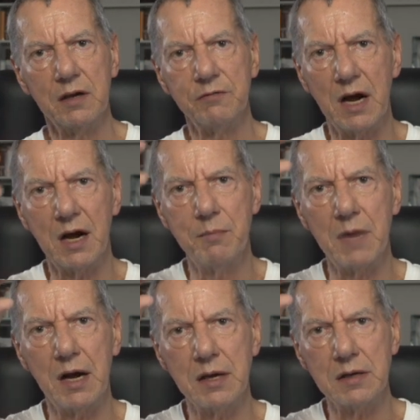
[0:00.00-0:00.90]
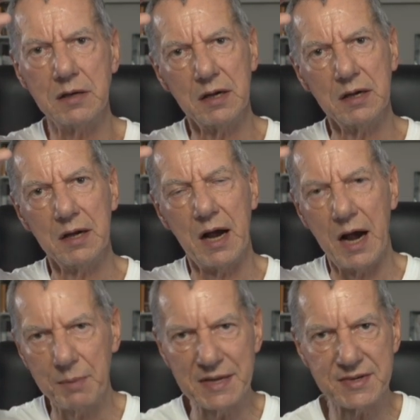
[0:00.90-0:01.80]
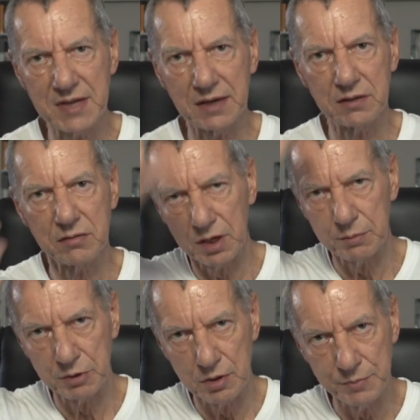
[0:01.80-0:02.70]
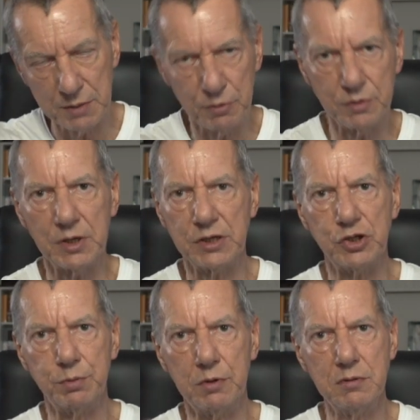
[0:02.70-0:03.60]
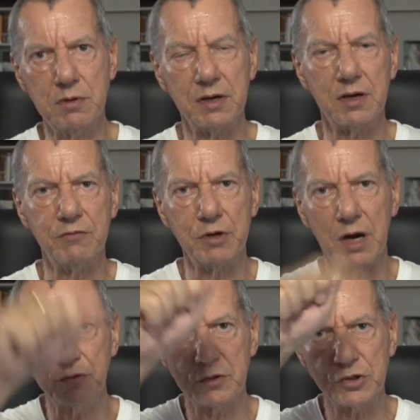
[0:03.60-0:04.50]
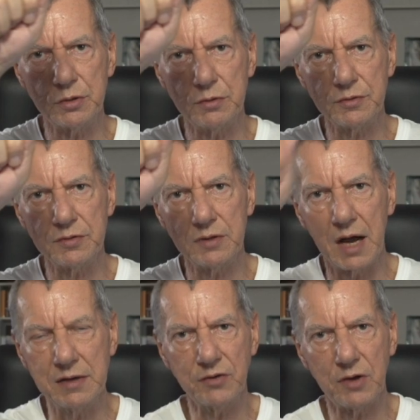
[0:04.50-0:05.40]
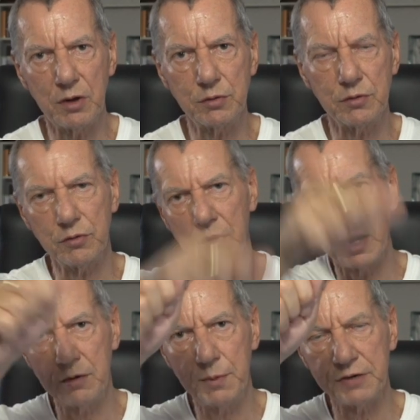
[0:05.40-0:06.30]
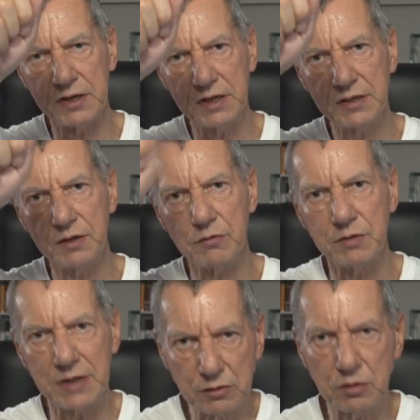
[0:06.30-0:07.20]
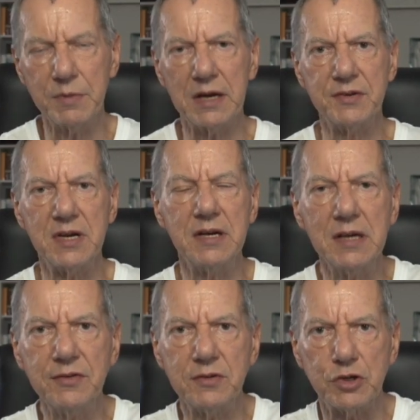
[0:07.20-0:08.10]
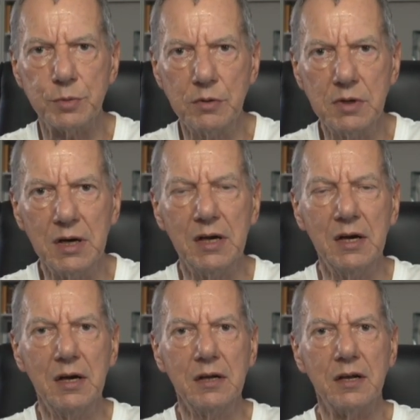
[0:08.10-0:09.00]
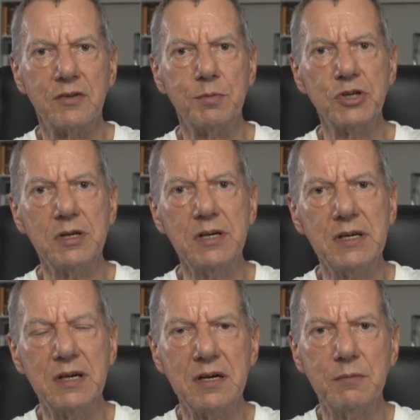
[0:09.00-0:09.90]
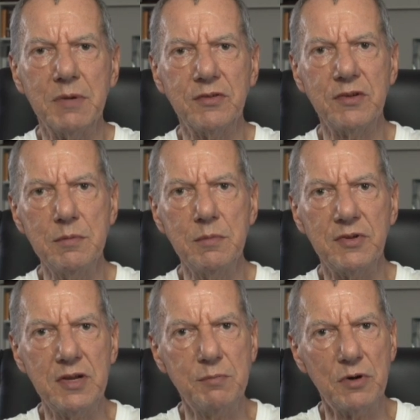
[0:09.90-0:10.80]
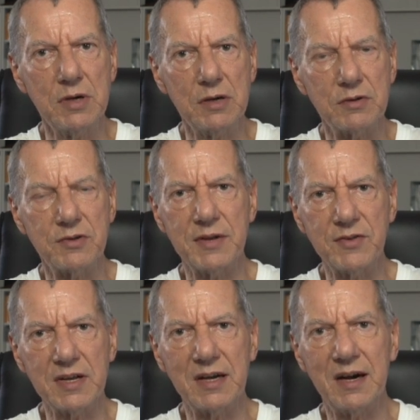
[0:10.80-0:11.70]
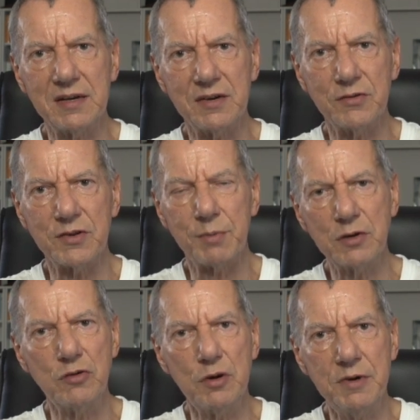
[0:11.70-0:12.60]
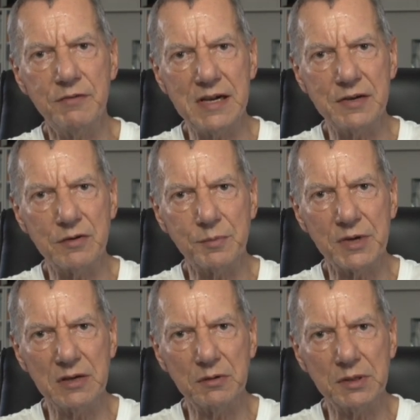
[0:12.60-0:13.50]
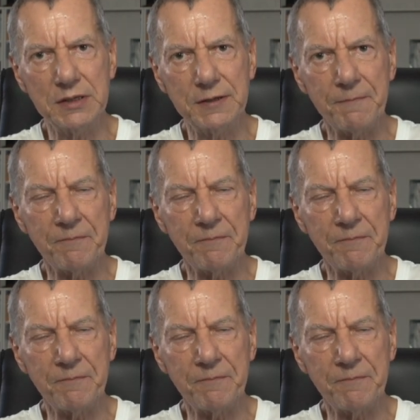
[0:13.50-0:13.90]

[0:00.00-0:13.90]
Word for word: Wir haben einen Arbeitstakt, da bekommt der Motor richtig Schwung, dann wird ausgestoßen, angesaugt und sogar nochmal verdichtet und dann kommt erst der nächste Schwung. Dazwischen liegen dann immer 720 Grad, also zwei Kurbelwellenumdrehungen